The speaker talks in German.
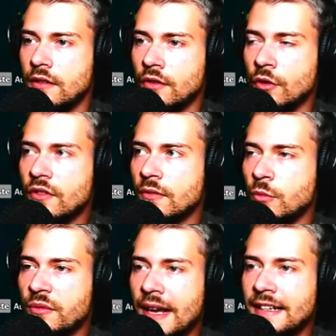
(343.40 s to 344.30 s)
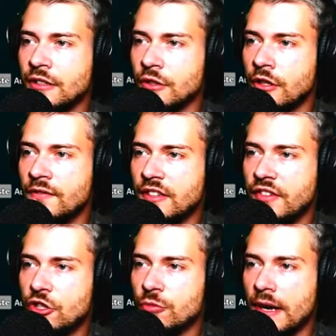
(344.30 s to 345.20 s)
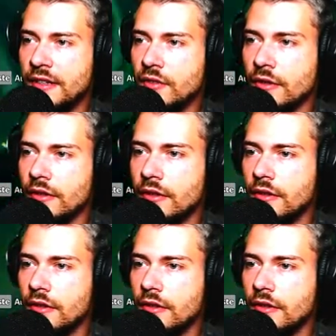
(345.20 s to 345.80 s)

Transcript: Ansonsten müssen wir halt noch irgendwas wegschmeißen.